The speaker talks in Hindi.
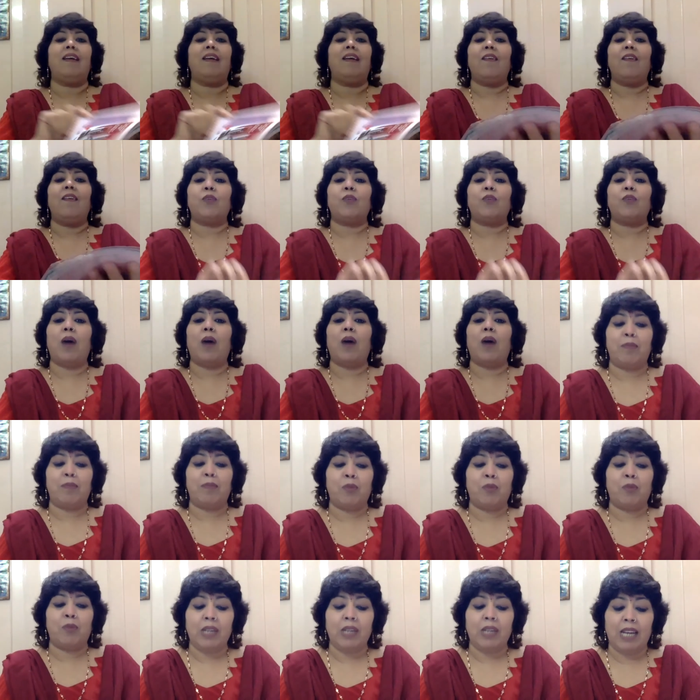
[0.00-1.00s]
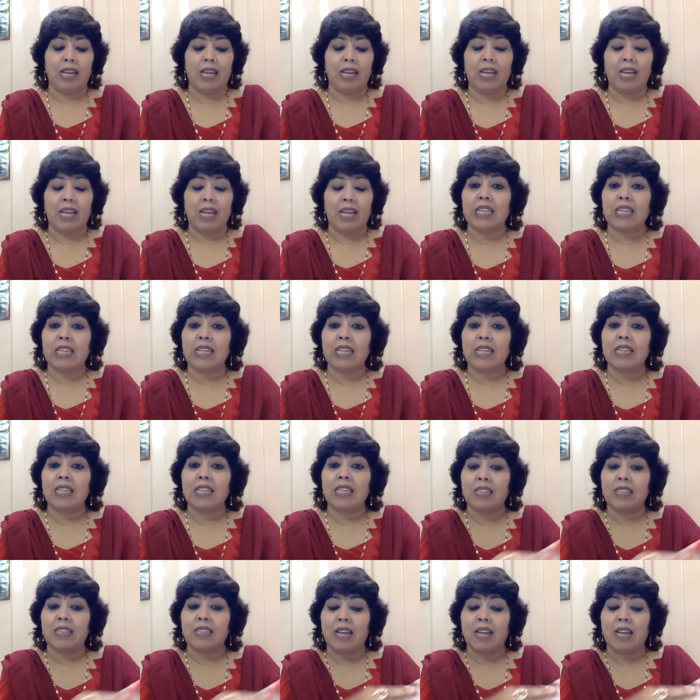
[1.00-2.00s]
तो आपको ये इतना
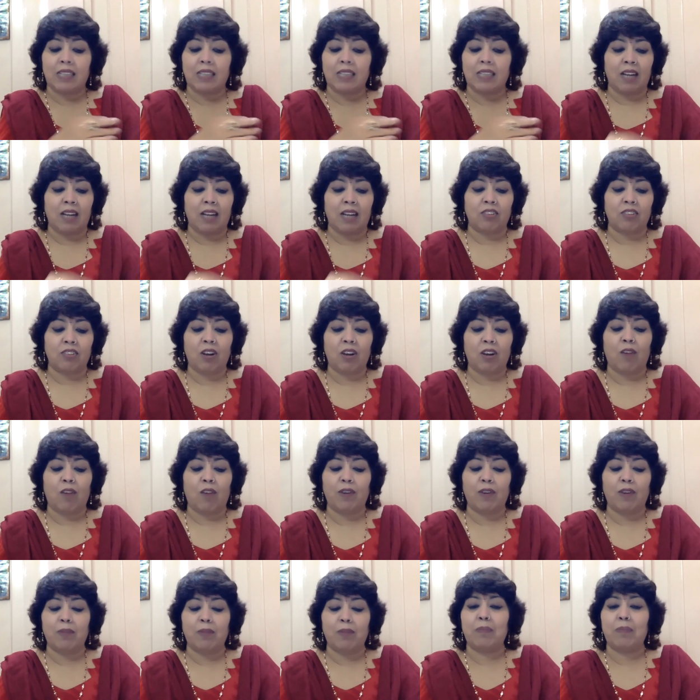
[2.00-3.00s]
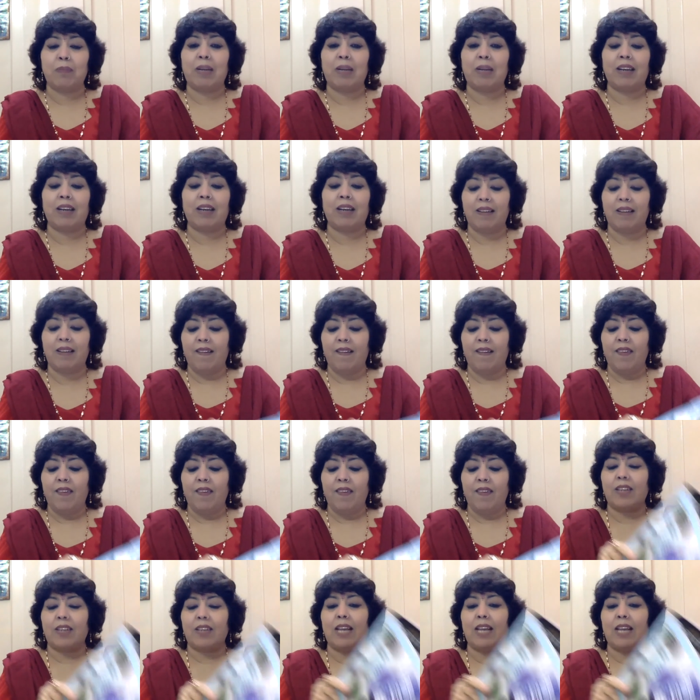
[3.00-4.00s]
सस्ता इतना अच्छा ऑफर में मिल रहा है साथ